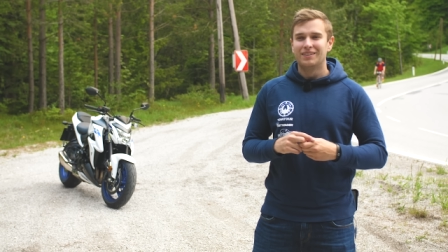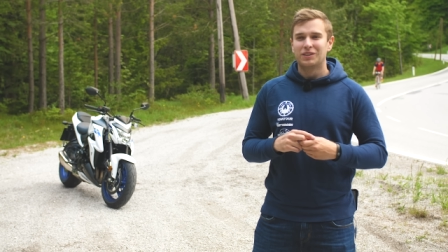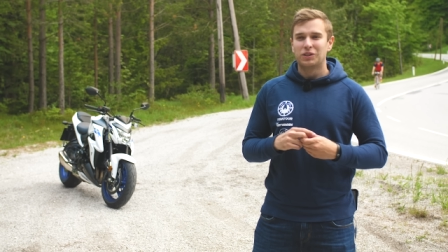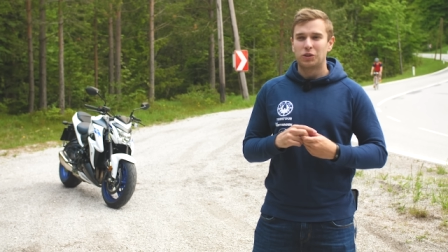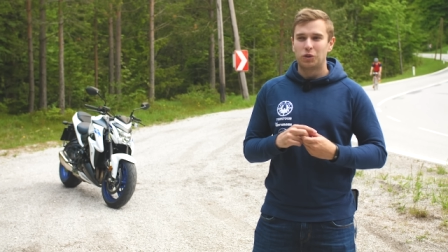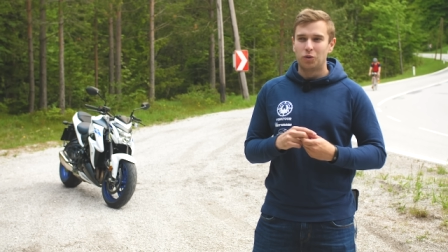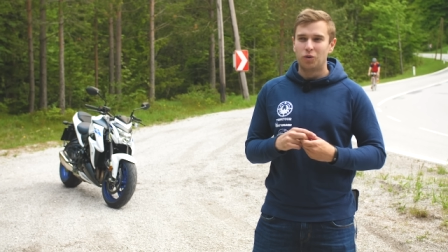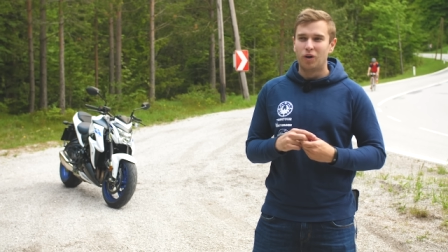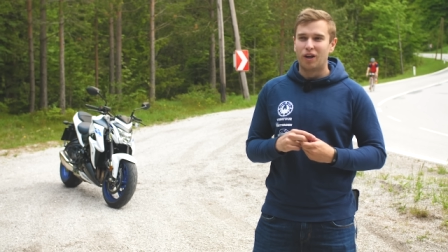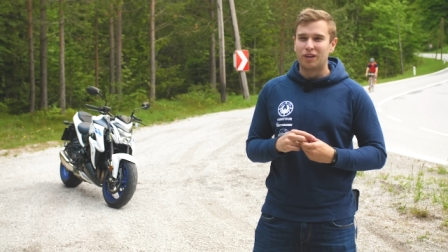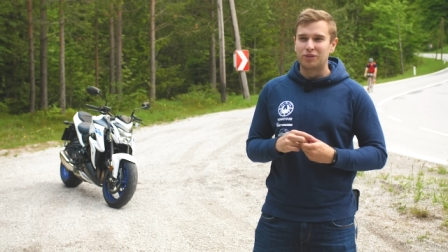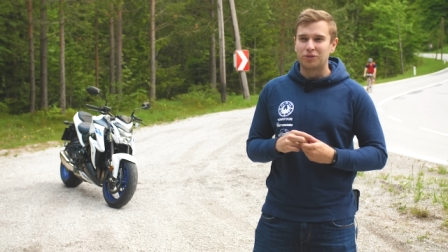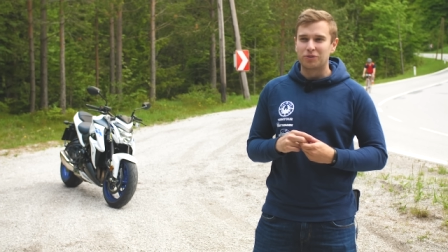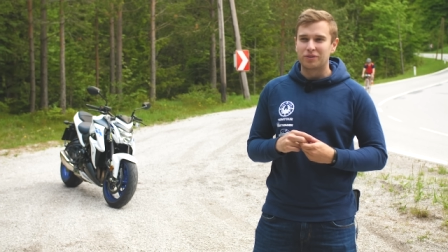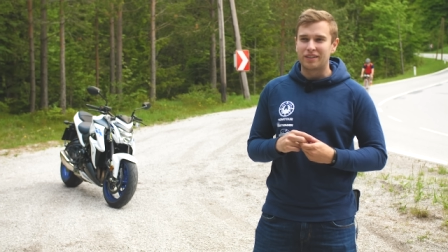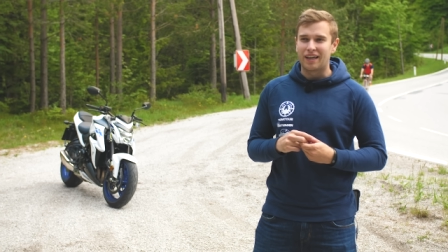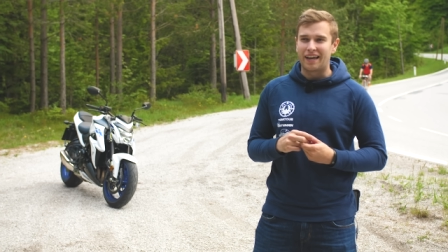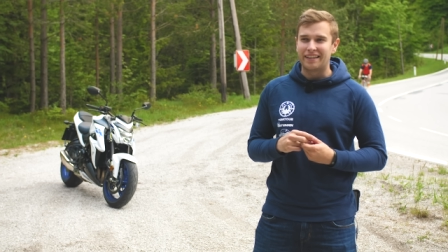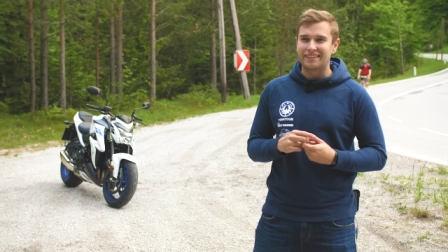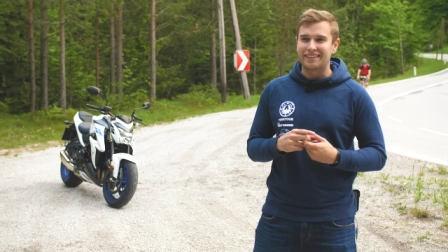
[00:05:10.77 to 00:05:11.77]
cooler zu
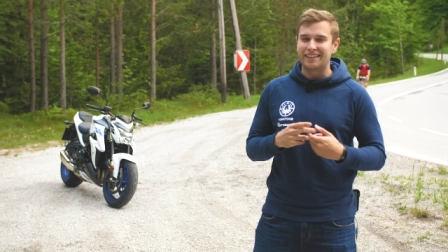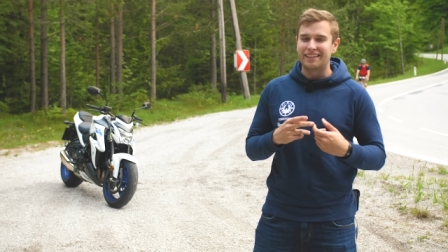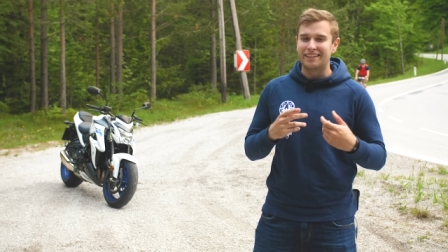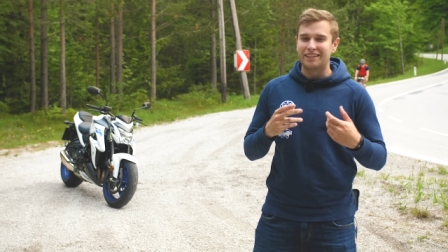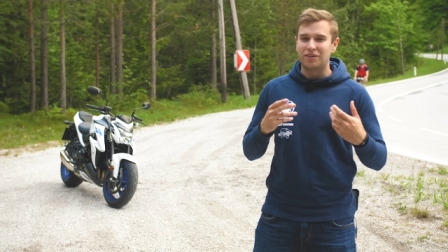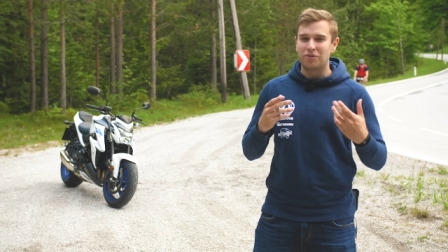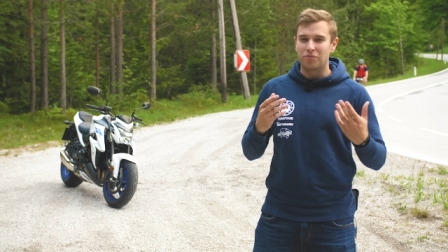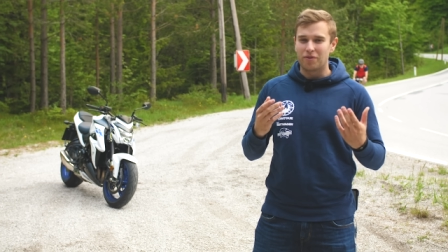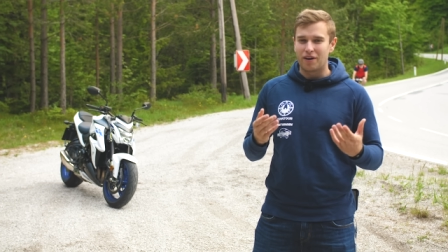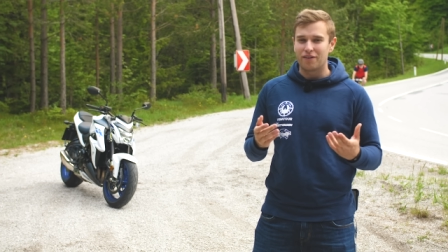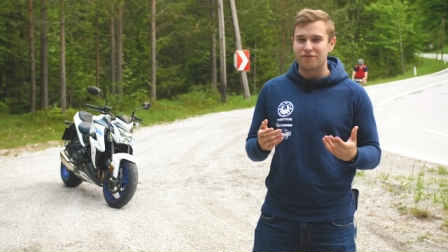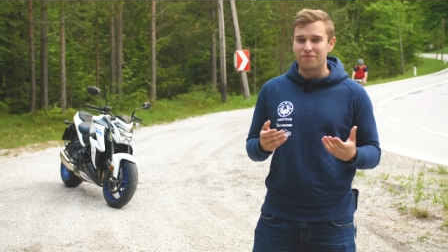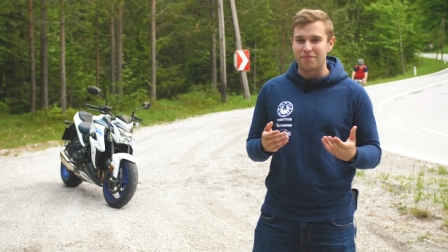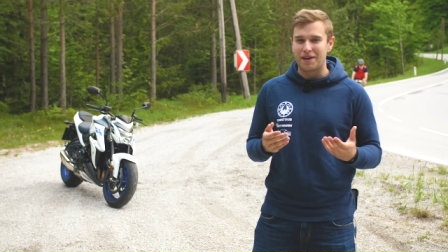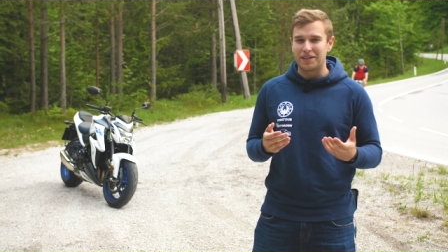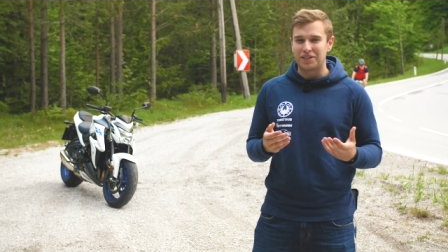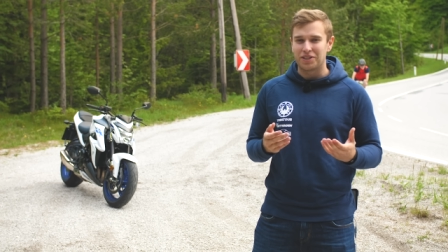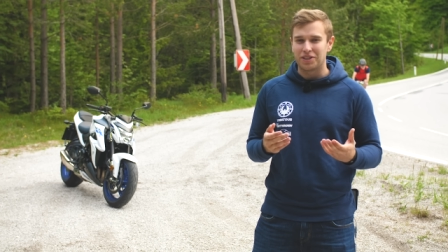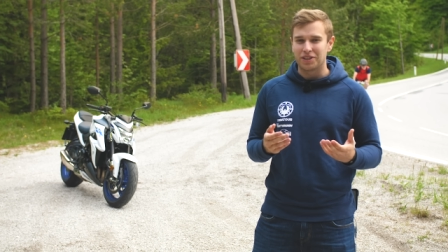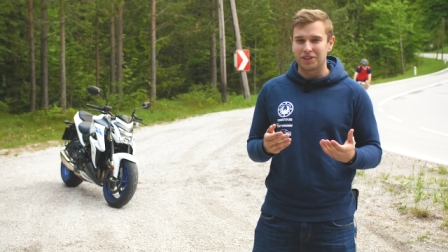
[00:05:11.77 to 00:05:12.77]
sein, denn
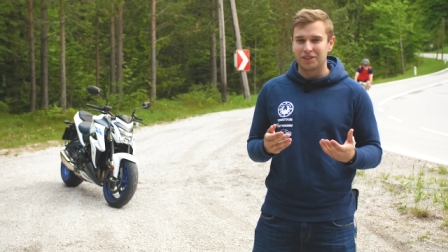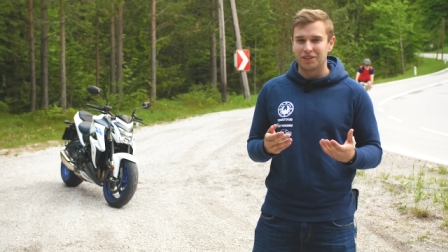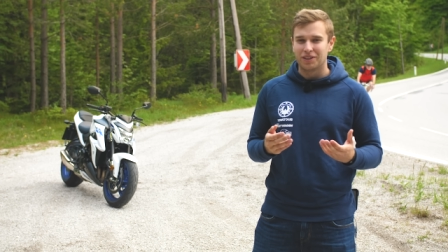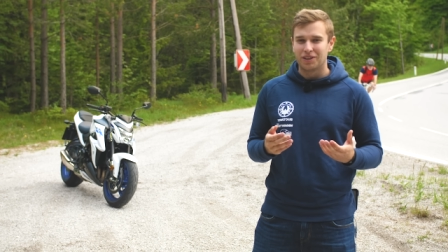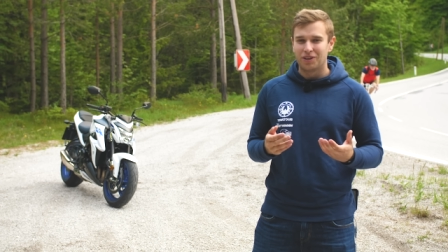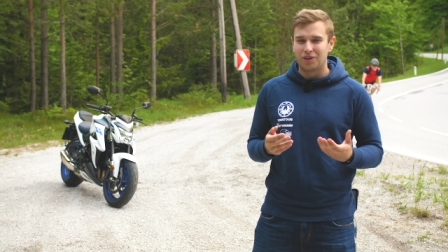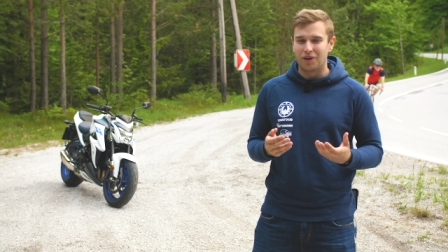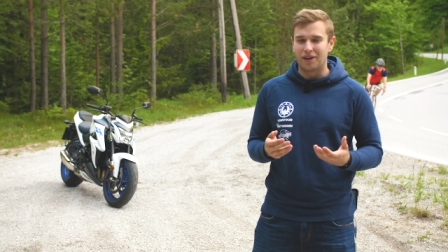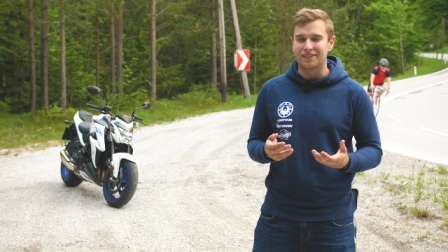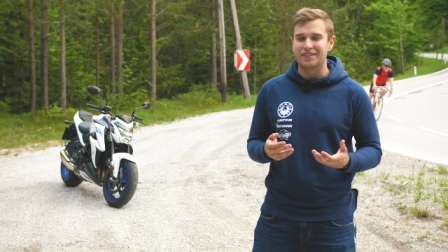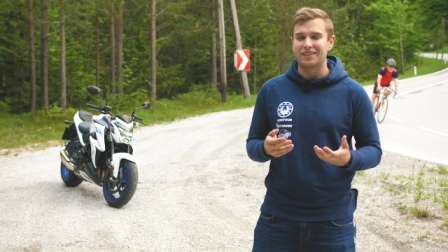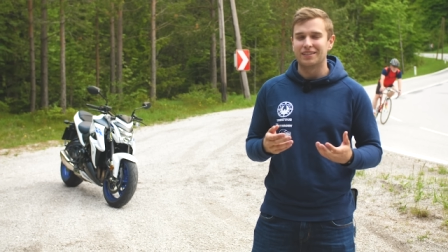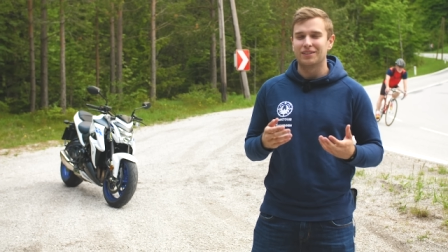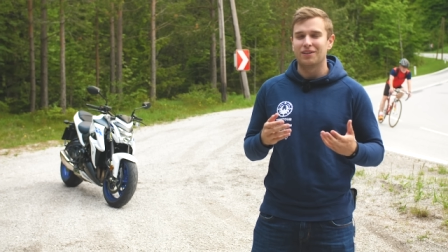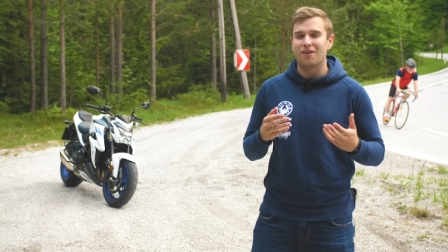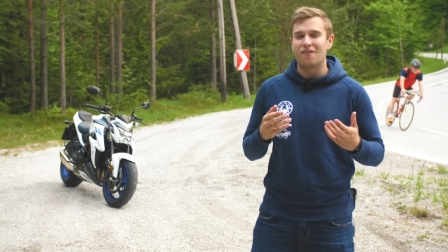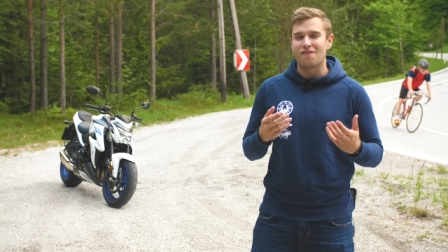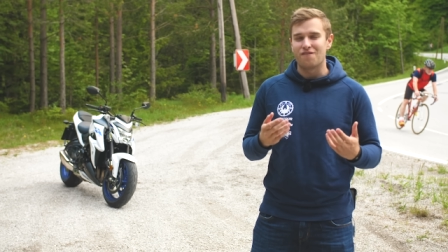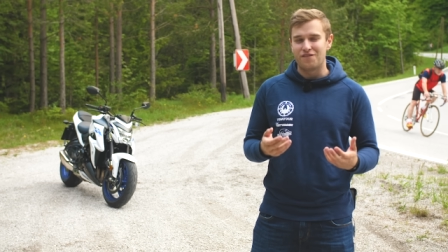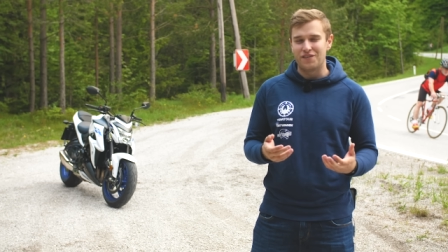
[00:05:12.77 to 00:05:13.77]
Rev-Matching hört sich
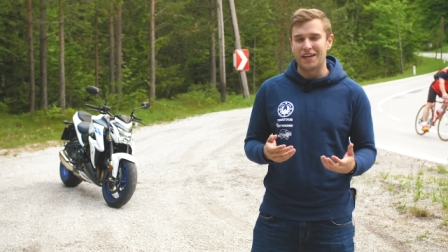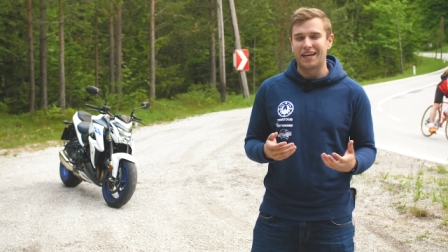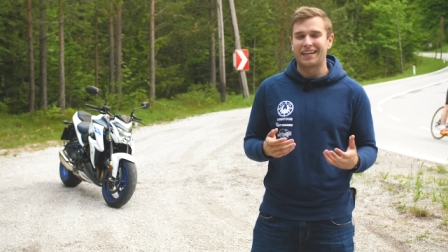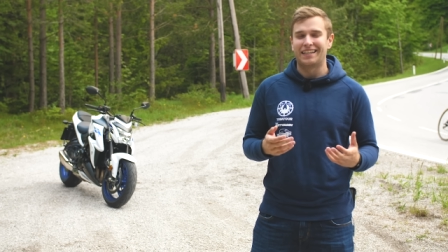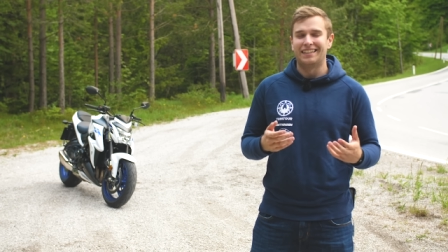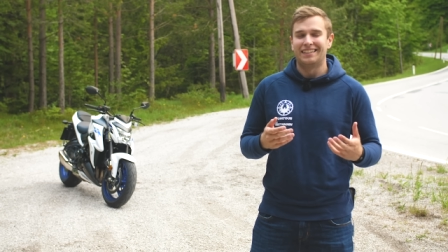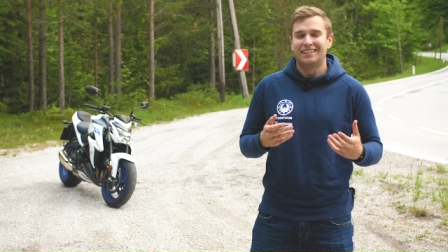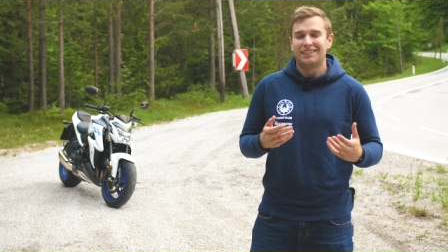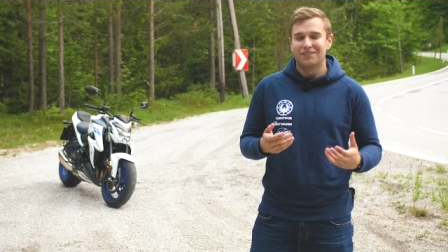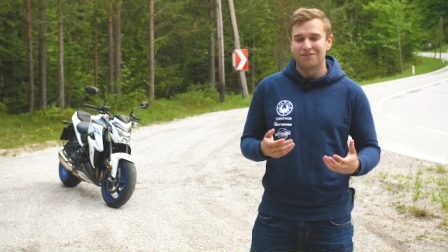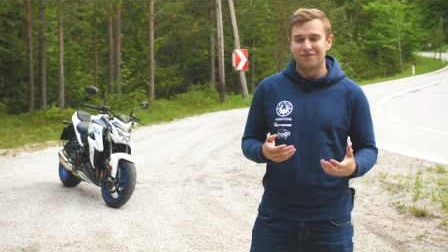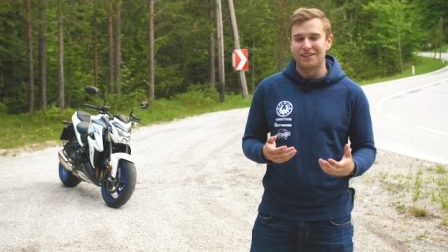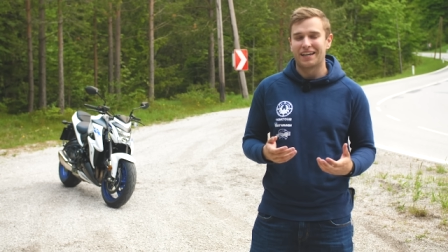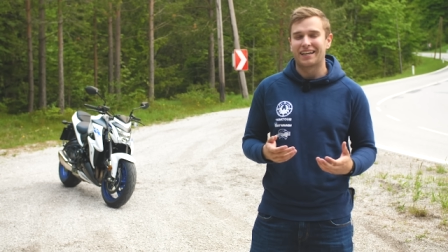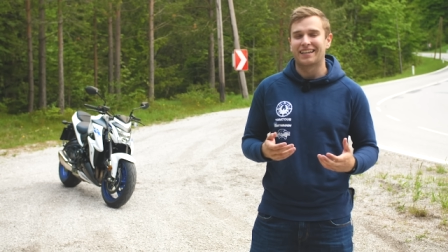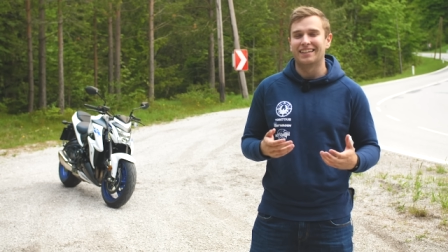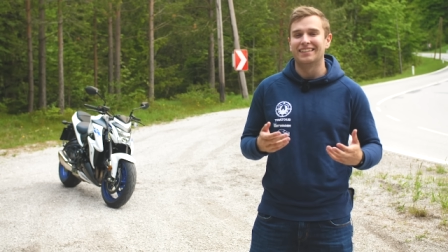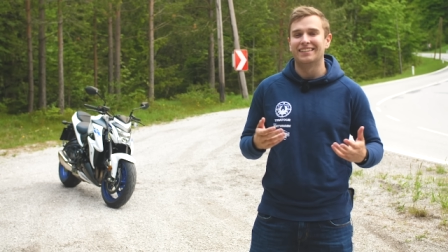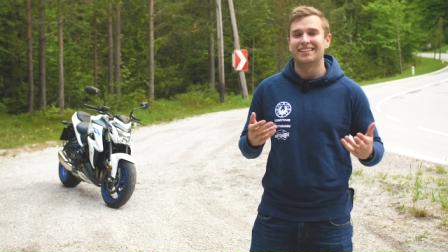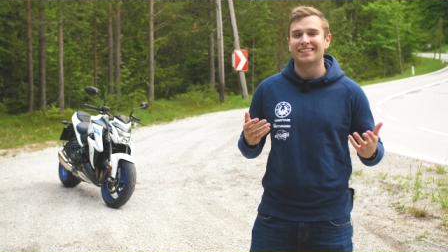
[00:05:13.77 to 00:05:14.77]
wirklich,
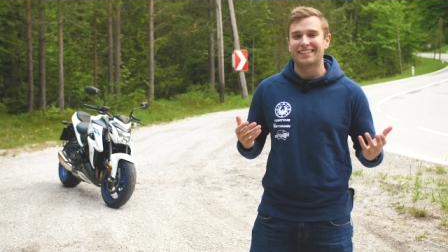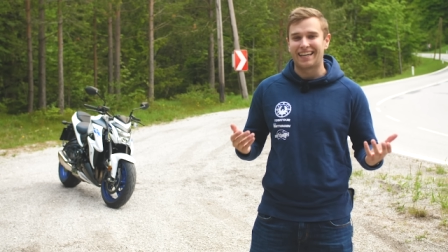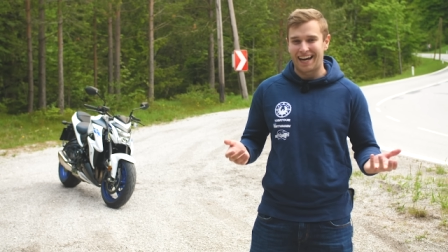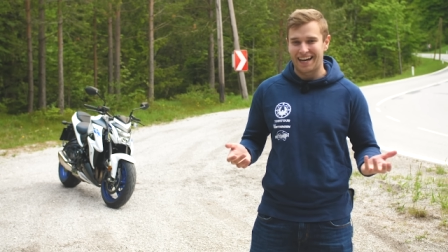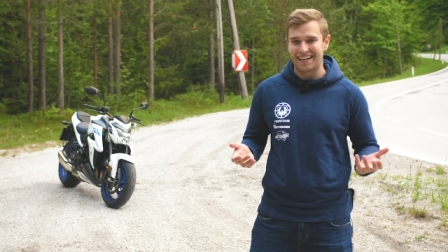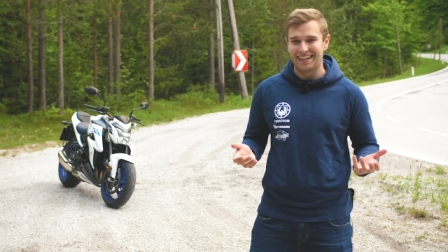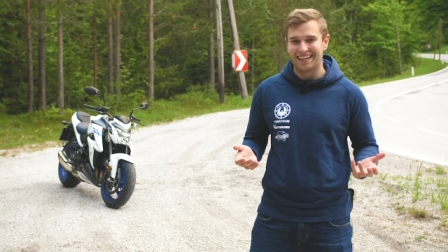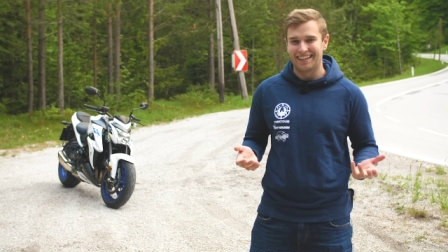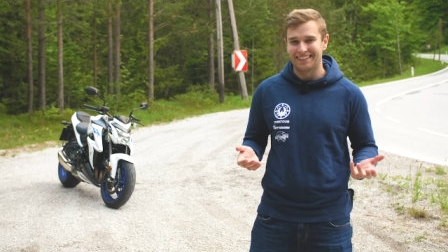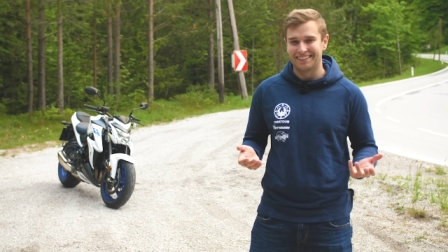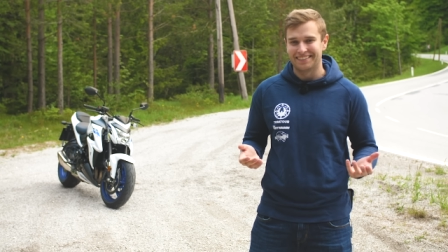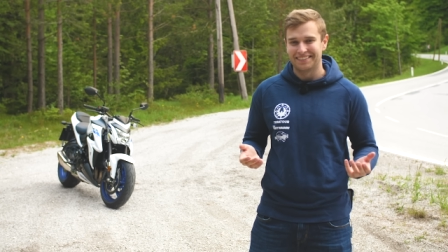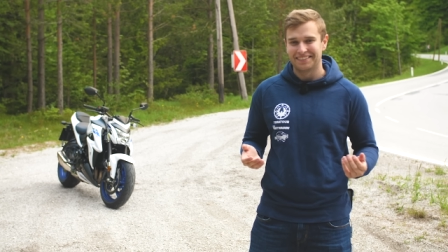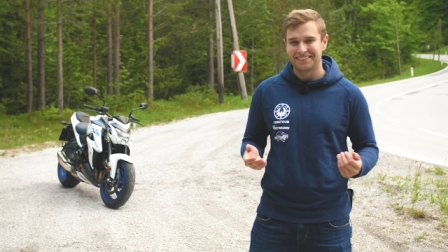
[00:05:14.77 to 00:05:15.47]
wirklich geil an.